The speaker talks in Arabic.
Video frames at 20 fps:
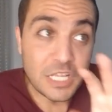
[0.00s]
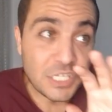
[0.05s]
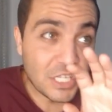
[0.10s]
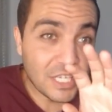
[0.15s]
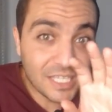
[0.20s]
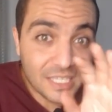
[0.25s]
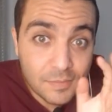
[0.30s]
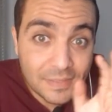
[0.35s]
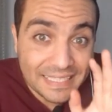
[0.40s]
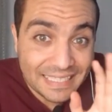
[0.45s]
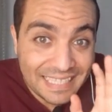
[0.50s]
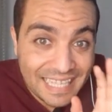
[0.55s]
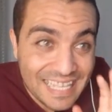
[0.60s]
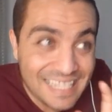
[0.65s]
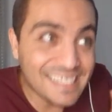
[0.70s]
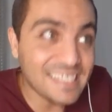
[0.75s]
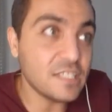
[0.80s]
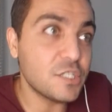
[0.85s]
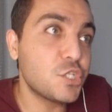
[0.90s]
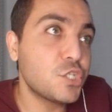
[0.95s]
عشان ايدي ما
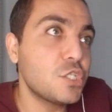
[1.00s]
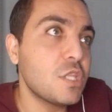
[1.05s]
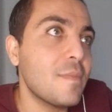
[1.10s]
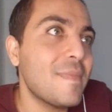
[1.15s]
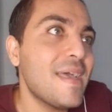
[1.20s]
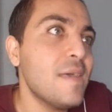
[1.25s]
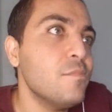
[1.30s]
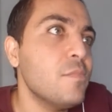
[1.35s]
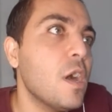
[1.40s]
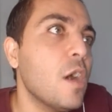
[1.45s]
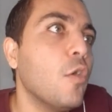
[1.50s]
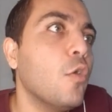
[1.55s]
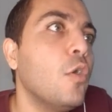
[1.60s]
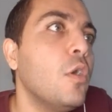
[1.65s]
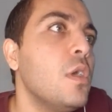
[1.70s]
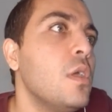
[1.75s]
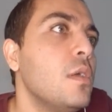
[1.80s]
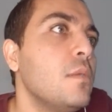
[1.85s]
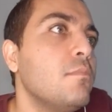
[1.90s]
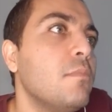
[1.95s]
تتهزش تمام اهو
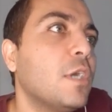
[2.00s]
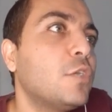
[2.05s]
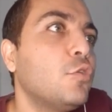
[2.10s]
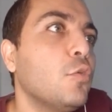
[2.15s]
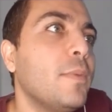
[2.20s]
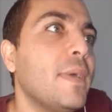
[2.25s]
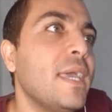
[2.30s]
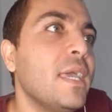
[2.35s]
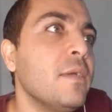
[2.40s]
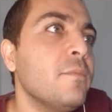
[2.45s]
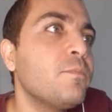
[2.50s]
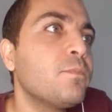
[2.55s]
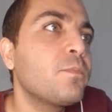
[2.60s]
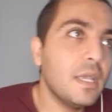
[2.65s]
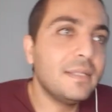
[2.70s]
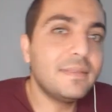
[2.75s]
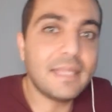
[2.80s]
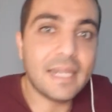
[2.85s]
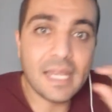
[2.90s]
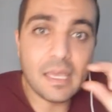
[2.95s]
مكتوب ايه
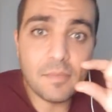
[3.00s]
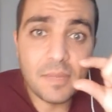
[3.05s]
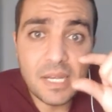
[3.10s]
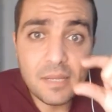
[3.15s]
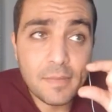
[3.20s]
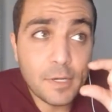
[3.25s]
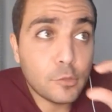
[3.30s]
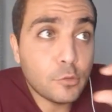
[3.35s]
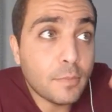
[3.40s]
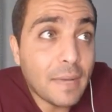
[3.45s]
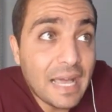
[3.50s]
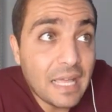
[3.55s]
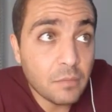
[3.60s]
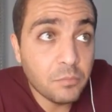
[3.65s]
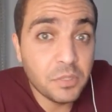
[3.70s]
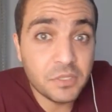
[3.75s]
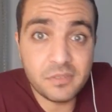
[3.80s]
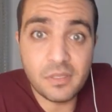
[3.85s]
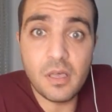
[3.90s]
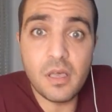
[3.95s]
الترجمه اللي مكتوبه على
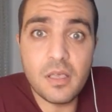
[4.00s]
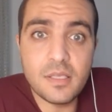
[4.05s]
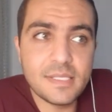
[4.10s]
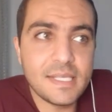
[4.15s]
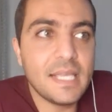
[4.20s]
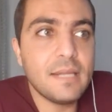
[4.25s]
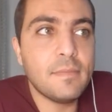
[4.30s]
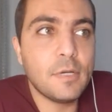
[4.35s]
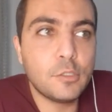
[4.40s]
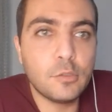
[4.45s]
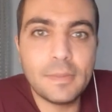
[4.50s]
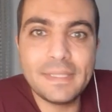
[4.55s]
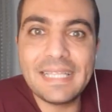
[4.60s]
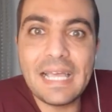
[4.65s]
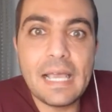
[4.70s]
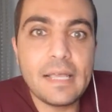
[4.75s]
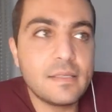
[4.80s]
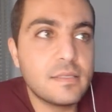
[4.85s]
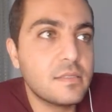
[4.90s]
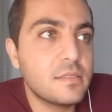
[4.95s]
البطاقه زي اللي مكتوبه
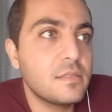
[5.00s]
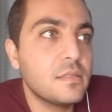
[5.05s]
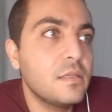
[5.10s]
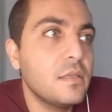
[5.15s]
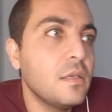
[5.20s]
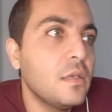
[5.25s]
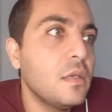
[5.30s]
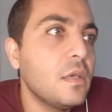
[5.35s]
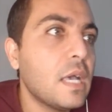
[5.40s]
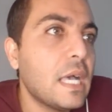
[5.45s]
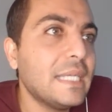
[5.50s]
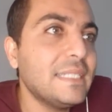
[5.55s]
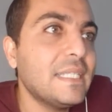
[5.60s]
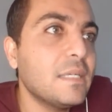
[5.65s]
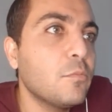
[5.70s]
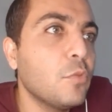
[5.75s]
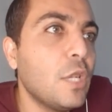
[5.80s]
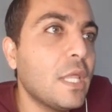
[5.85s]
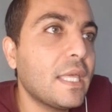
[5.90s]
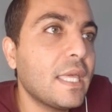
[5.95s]
تحت
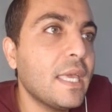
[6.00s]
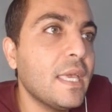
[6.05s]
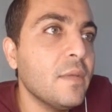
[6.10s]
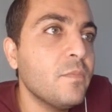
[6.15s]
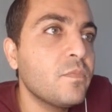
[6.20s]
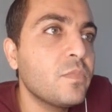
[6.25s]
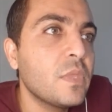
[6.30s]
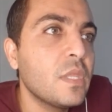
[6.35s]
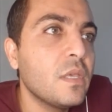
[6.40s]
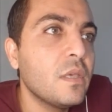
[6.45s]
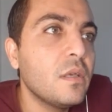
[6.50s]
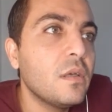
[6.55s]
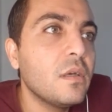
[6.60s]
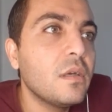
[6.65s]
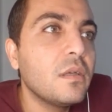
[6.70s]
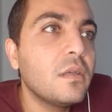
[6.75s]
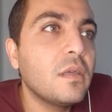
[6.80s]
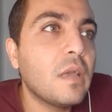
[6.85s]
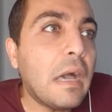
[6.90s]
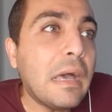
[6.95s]
عندك بيقول لك ايه
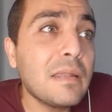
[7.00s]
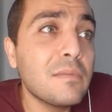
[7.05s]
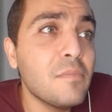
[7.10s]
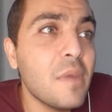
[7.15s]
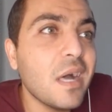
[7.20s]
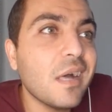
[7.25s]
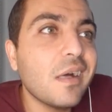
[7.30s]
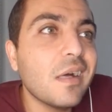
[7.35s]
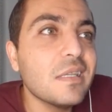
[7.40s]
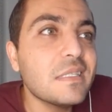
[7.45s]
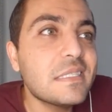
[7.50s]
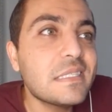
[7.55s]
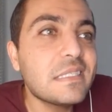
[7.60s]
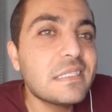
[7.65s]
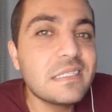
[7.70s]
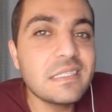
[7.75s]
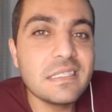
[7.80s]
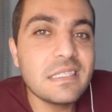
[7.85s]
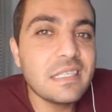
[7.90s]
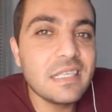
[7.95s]
كارما
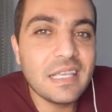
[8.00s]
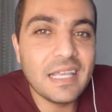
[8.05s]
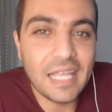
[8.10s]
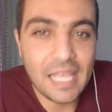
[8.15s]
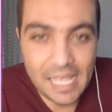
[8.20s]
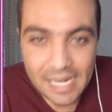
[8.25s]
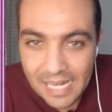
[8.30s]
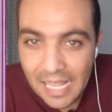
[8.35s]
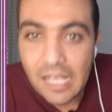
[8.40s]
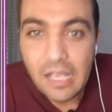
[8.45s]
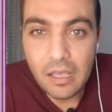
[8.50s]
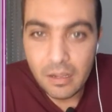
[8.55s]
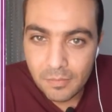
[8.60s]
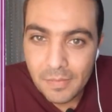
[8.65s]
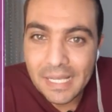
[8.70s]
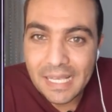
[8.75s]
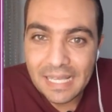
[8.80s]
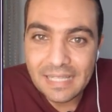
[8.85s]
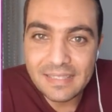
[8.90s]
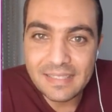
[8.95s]
قص يعني هي
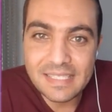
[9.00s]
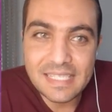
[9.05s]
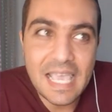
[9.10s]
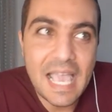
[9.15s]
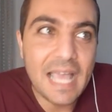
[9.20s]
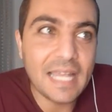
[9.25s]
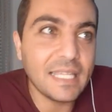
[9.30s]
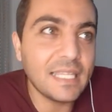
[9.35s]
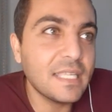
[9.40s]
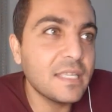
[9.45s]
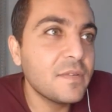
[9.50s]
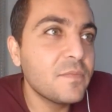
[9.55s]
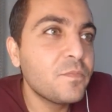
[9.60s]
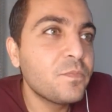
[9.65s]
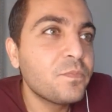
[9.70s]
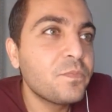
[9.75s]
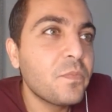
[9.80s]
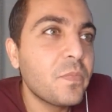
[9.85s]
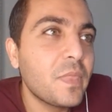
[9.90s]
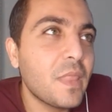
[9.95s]
كارما كات يعني
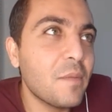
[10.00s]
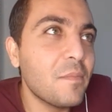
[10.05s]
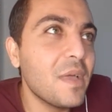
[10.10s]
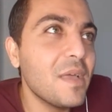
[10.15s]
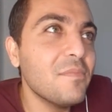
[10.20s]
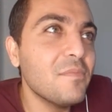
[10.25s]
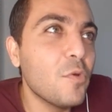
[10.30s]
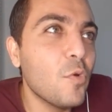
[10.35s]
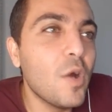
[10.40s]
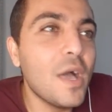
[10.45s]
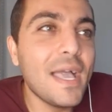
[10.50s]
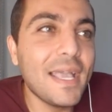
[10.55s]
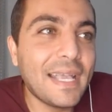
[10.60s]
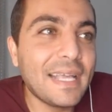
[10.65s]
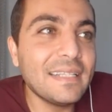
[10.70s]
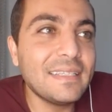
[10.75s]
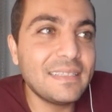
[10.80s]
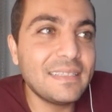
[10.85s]
تمام هو